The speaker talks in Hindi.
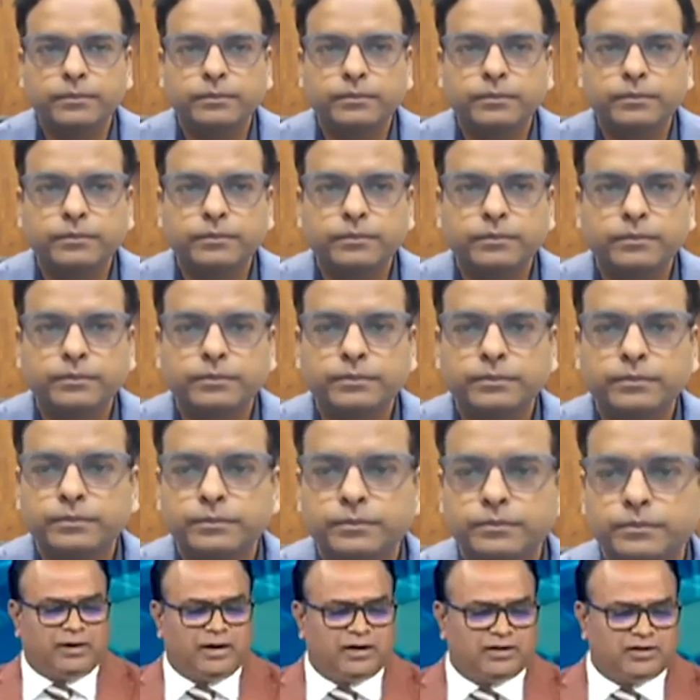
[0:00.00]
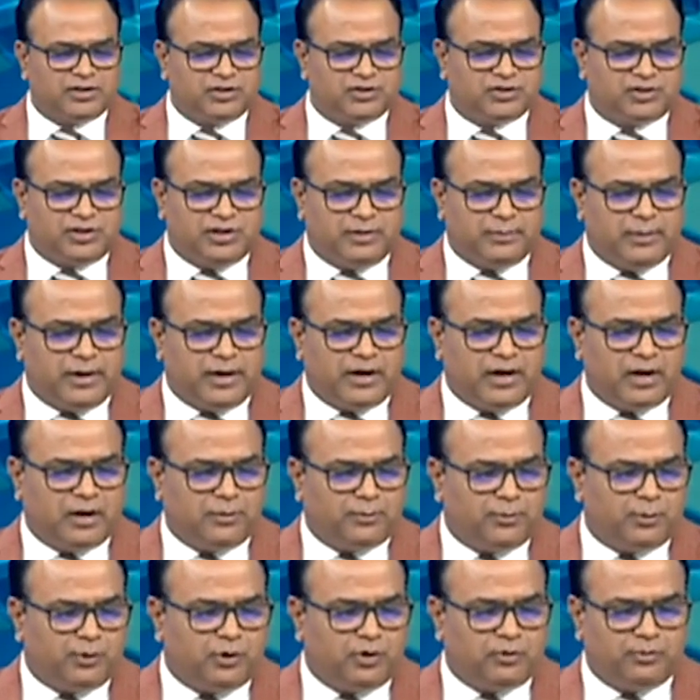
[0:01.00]
ओके okay. माना जी जी
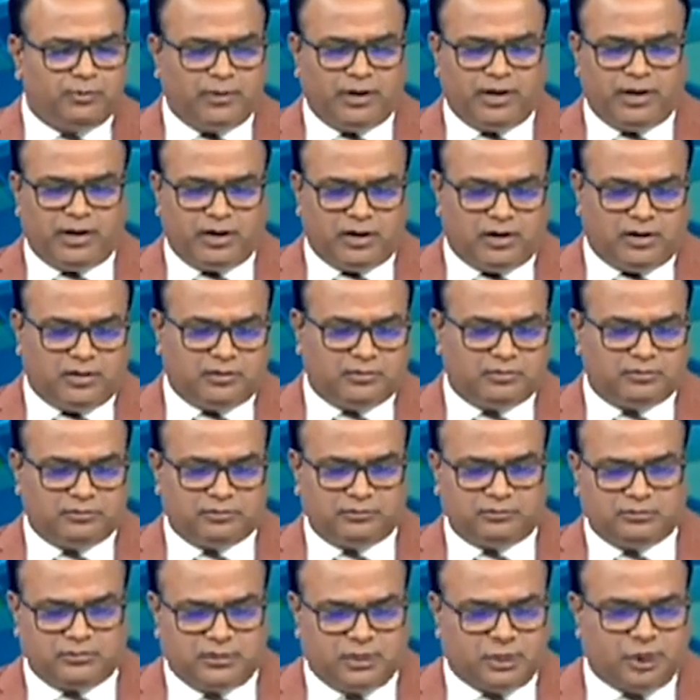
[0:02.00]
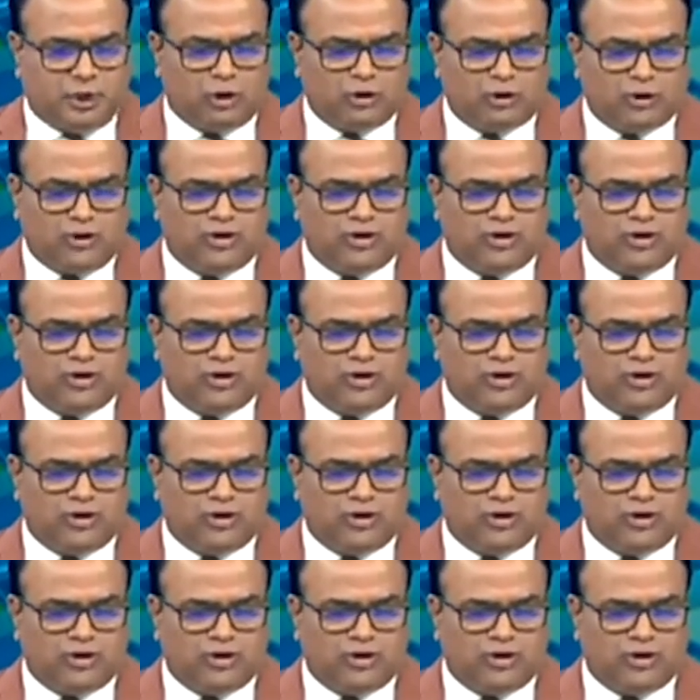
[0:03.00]
एयरपोर्ट में लॉन्ग